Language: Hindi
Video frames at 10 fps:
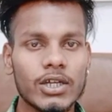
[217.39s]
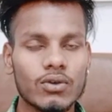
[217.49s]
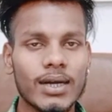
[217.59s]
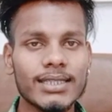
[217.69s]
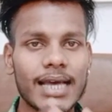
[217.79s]

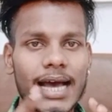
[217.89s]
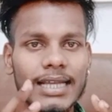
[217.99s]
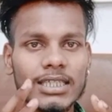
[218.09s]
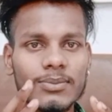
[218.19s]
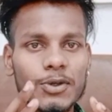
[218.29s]
तो गैस
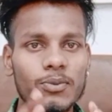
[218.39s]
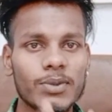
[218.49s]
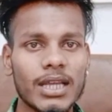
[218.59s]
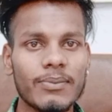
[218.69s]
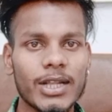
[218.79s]
आज की वीडियो में
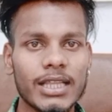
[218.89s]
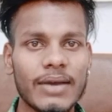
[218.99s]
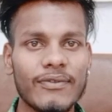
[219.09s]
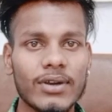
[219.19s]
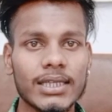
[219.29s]
तो नहीं मिलते
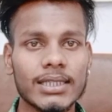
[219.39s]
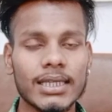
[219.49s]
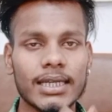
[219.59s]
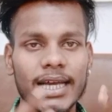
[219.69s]
हैं फिर किसी दिन